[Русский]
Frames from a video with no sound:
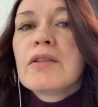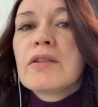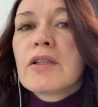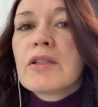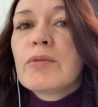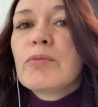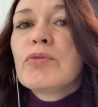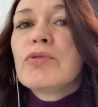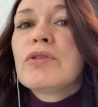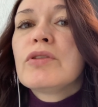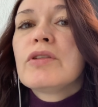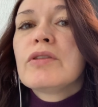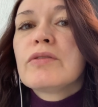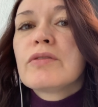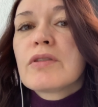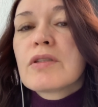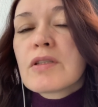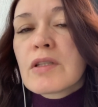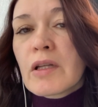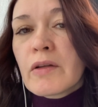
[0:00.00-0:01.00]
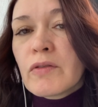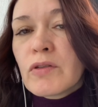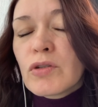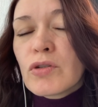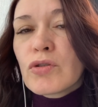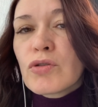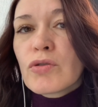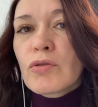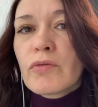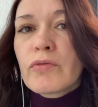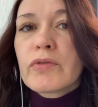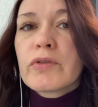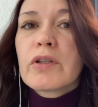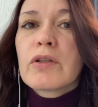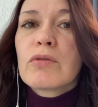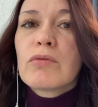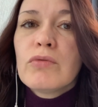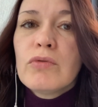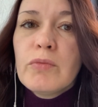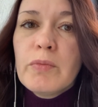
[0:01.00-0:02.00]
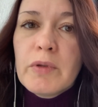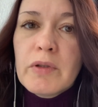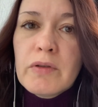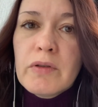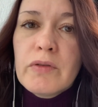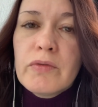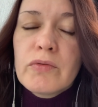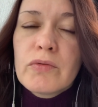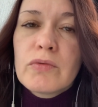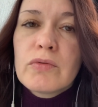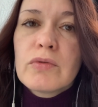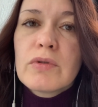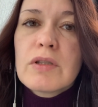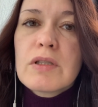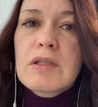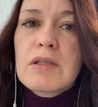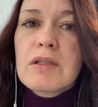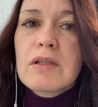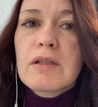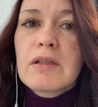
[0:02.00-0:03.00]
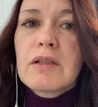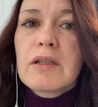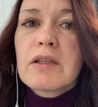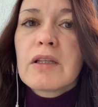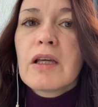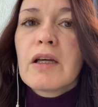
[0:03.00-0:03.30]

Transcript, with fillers: Надо будет ставить еще вторую прививку из цикла.